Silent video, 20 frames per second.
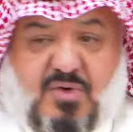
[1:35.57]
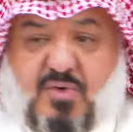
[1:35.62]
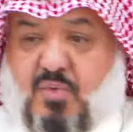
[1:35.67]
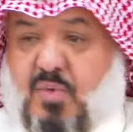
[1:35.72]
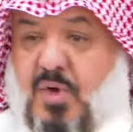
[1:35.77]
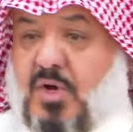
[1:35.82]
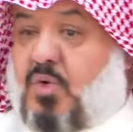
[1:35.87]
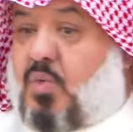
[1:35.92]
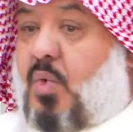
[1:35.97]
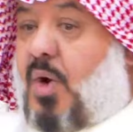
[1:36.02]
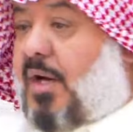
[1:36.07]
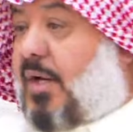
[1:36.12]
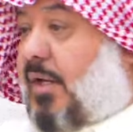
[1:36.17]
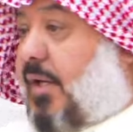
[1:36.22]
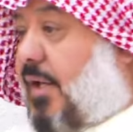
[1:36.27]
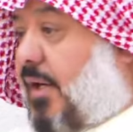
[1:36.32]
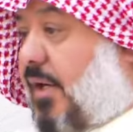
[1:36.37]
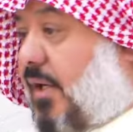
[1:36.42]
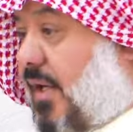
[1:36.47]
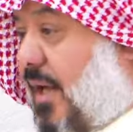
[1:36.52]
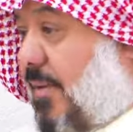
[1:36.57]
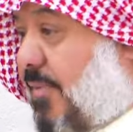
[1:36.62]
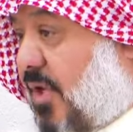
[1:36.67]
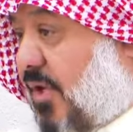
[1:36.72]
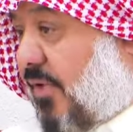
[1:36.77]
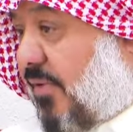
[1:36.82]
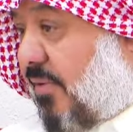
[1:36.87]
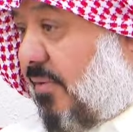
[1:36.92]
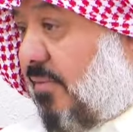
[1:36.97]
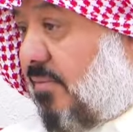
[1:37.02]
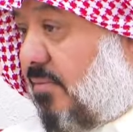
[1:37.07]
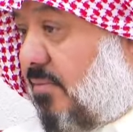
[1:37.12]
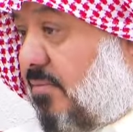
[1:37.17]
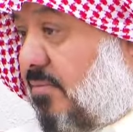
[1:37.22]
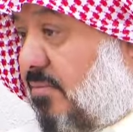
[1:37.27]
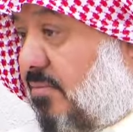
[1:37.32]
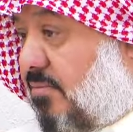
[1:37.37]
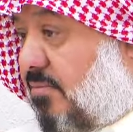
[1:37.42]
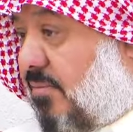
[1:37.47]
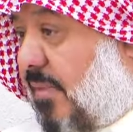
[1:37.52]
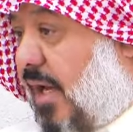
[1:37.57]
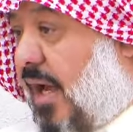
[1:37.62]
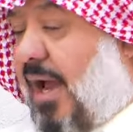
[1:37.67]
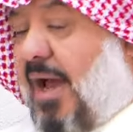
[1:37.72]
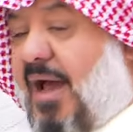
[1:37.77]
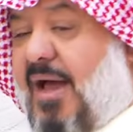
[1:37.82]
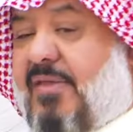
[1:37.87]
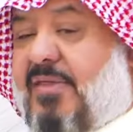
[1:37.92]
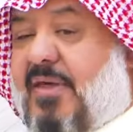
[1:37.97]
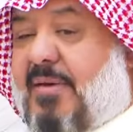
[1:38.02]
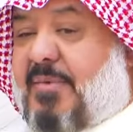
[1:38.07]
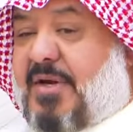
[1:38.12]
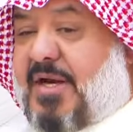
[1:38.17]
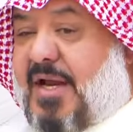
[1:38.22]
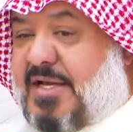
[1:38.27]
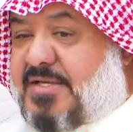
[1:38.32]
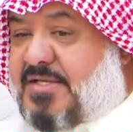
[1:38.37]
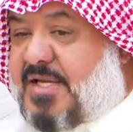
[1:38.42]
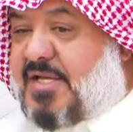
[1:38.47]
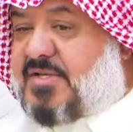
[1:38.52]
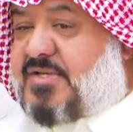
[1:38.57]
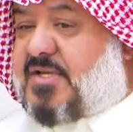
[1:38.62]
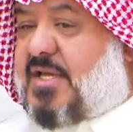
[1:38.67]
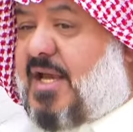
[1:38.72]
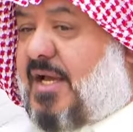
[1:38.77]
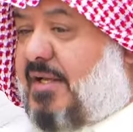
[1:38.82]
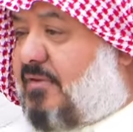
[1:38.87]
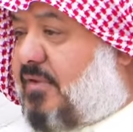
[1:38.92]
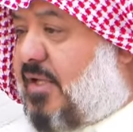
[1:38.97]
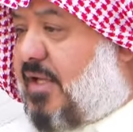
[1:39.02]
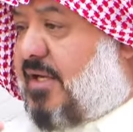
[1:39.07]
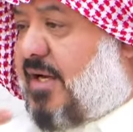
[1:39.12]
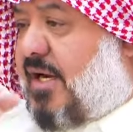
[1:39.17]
ونوقر الكبير سنت. هذا من اساسيات ديننا